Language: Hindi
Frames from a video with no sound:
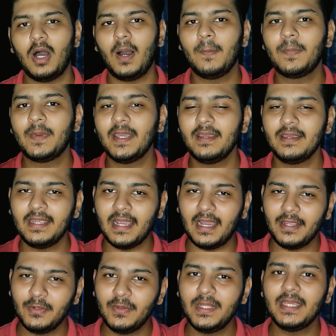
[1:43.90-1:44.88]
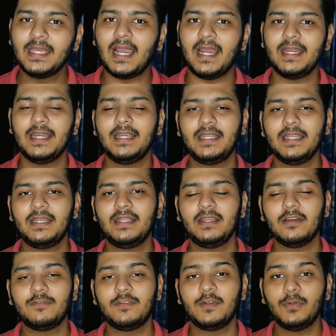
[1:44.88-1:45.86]
आपके यूनिक आइडेंटिटी
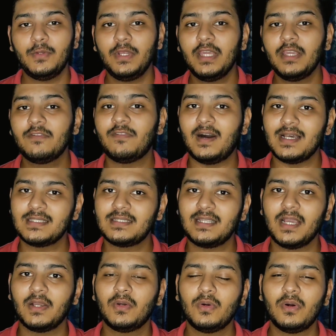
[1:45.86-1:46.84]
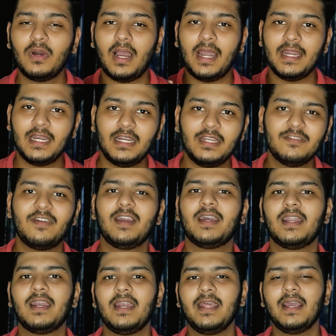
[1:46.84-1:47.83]
या फिर यूनिक फास्ट टैग को आइडेंटिफाई
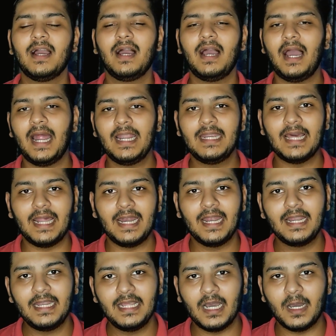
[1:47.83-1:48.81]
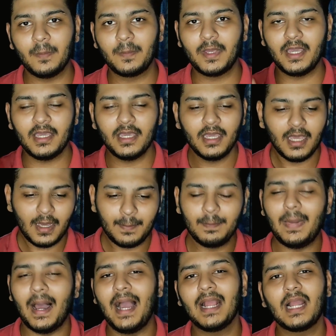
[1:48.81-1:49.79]
कर लेगा एंड डायरेक्टली आपके
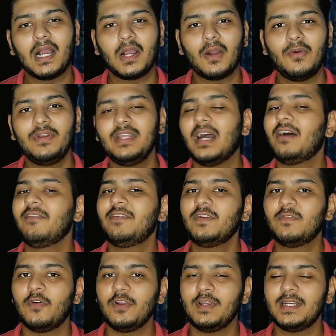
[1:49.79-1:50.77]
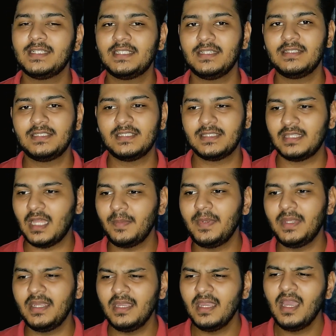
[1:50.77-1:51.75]
बैंक अकाउंट या फिर वॉलेट से जितना
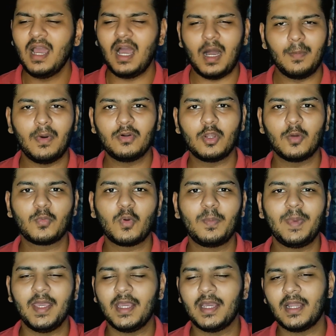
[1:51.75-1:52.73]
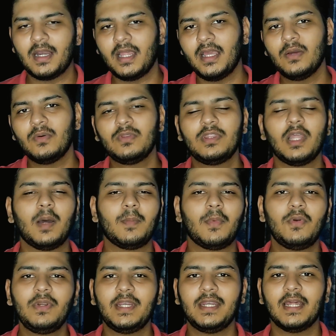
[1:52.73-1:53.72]
भी अमाउंट आपको पे करना है उतना
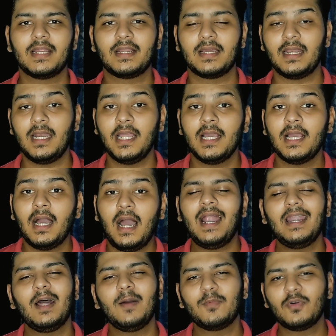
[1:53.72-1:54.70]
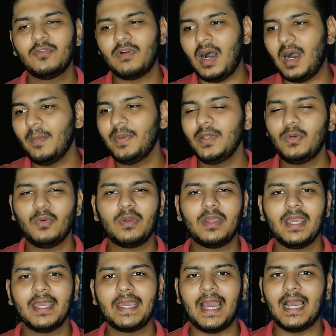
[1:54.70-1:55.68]
अमाउंट डिटेक्ट कर लेगा एंड आपको वहाँ पे रुक
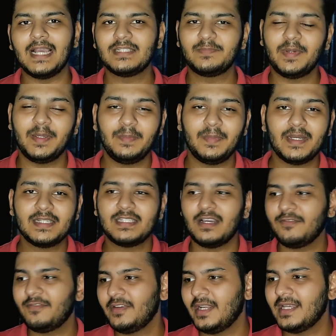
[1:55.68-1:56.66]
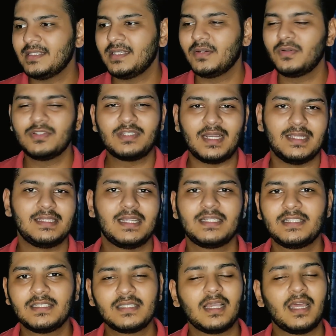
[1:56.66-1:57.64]
के कैश पेमेंट या फिर ऐसे कुछ
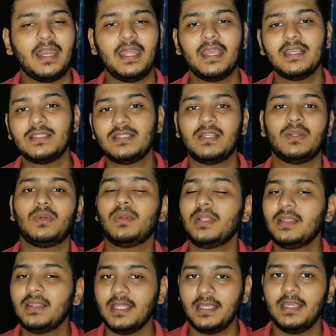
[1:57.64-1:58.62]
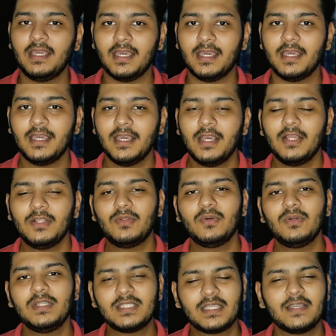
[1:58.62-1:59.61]
ट्रांजेक्शन करने करने की ज़रूरत नहीं है
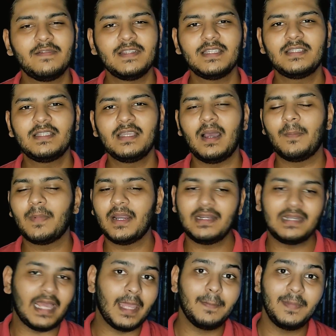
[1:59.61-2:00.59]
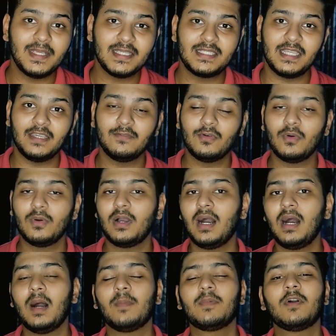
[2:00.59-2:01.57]
तो इसकी वजह से आपका टाइम भी सेव होगा
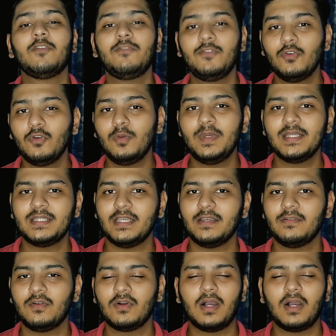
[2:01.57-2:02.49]
आपका फ्यूल भी सेव